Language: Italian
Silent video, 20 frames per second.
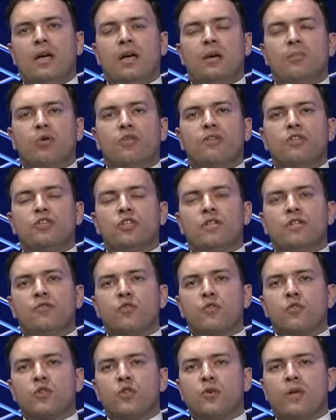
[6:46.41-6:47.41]
provincia di
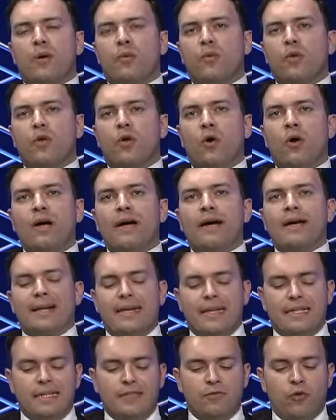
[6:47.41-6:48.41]
Frosinone è quello
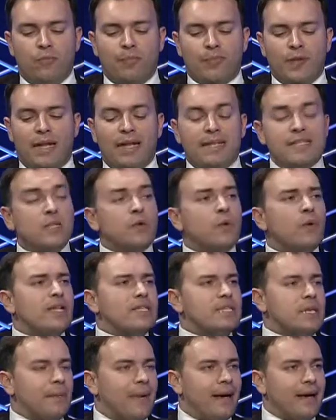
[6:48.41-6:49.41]
relativo alla
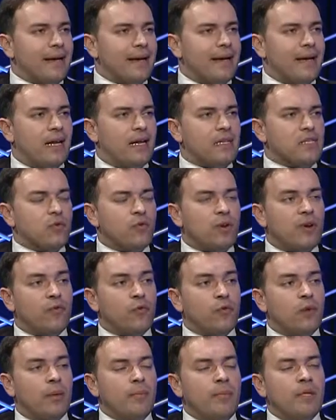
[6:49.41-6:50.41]
sicurezza ma anche al
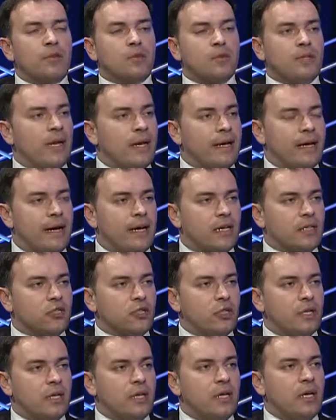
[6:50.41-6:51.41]
sovraffollamento nelle
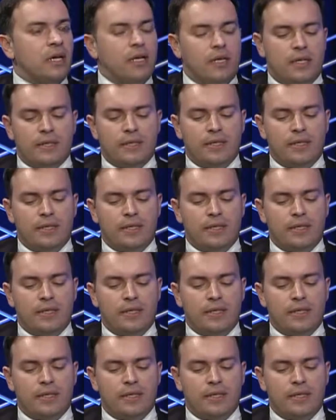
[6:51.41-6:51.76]
carceri eh,